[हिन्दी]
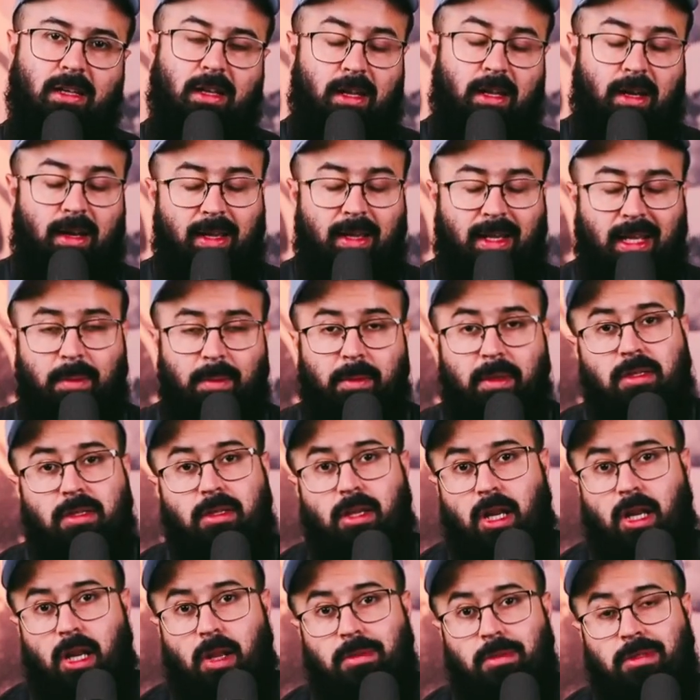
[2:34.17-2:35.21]

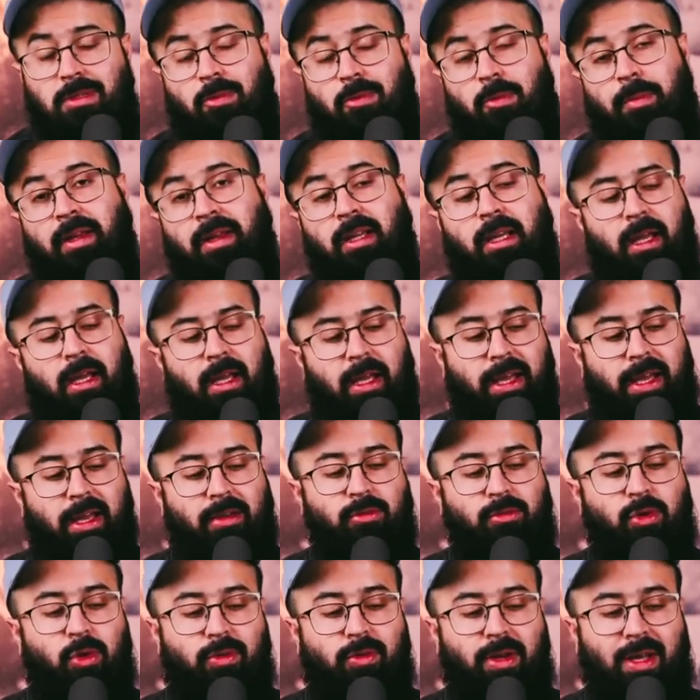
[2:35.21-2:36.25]
अल्लाह
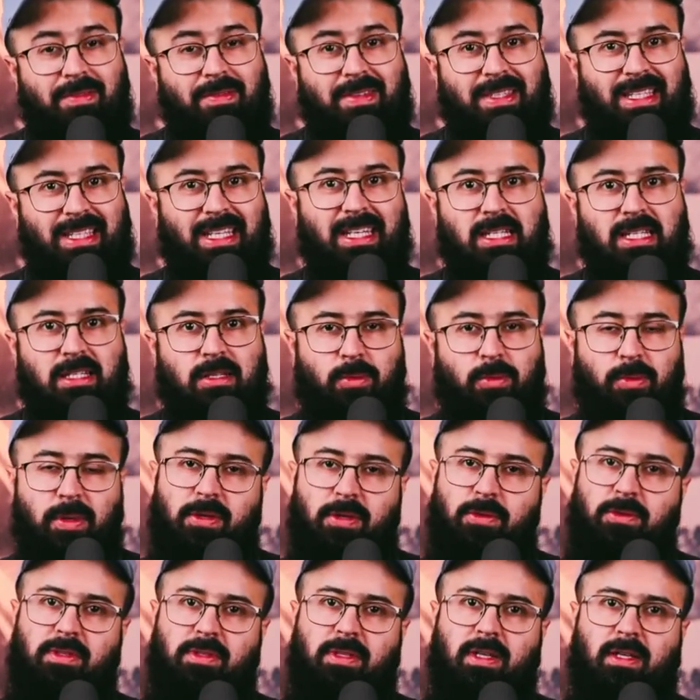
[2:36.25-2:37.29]
हैव योर वाइफ सेट
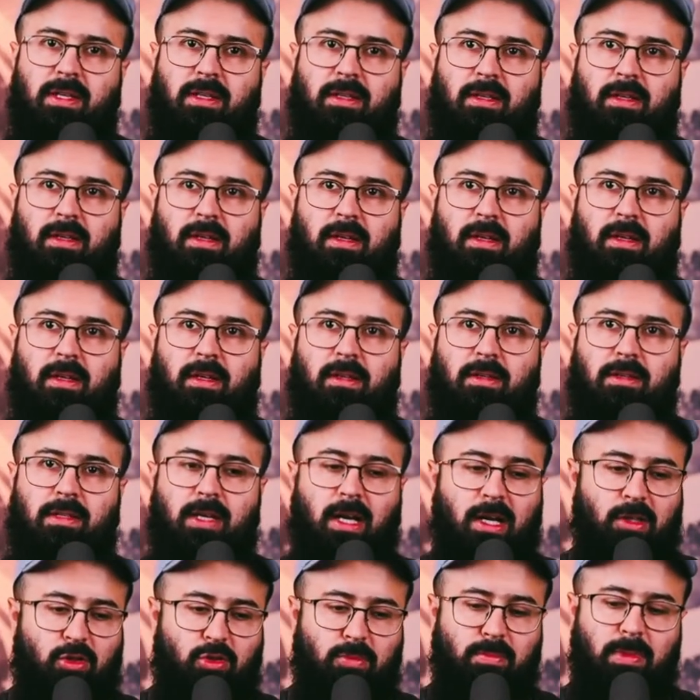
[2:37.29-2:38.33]
वेयर यू सेट
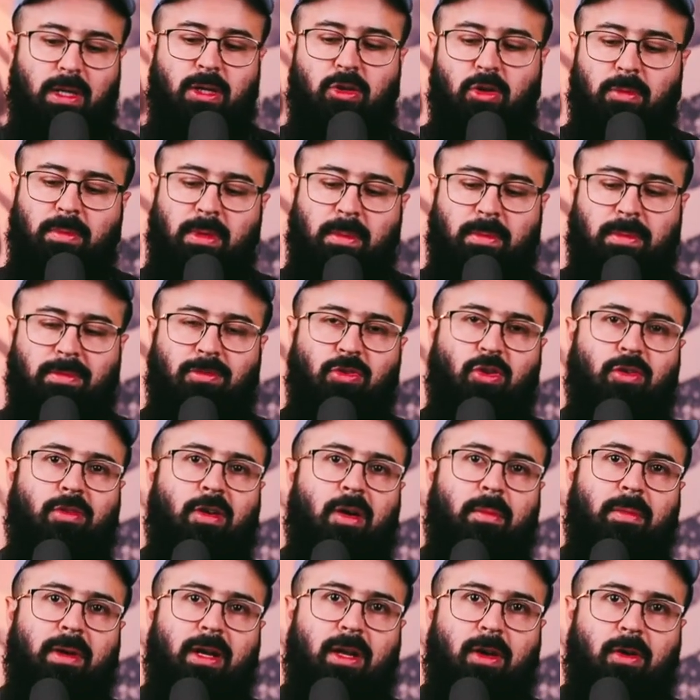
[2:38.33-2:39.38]
जहाँ तुम बैठो अपनी बीवी को
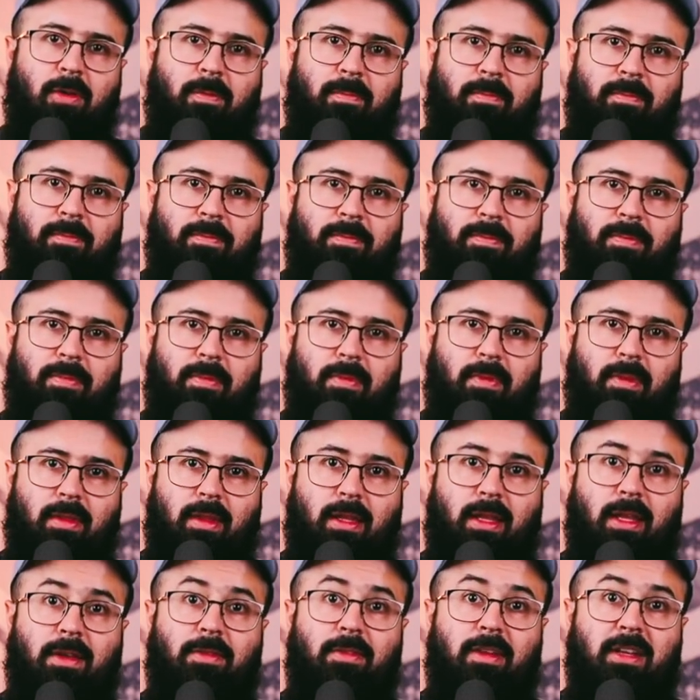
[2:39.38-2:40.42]
वहाँ बैठाओ
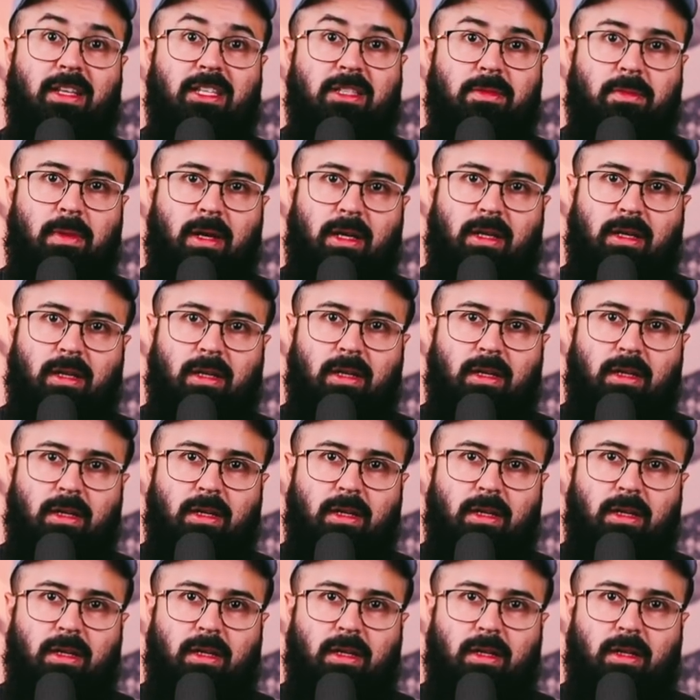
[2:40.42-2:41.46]
गिव रिस्पेक्ट
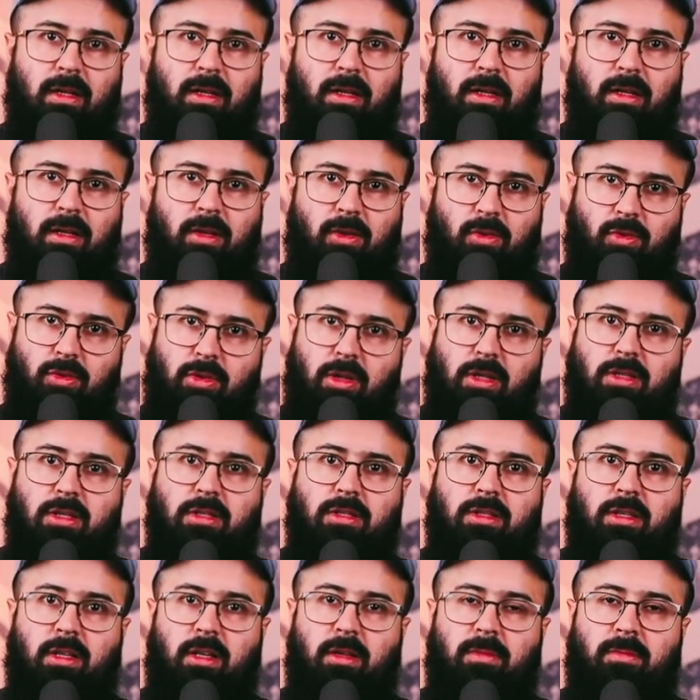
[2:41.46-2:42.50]

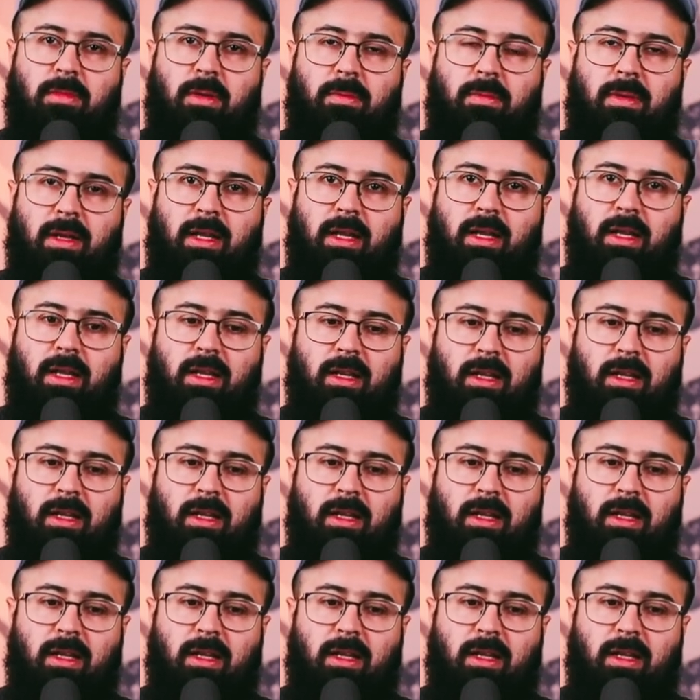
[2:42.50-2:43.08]
रसोल्ला अपने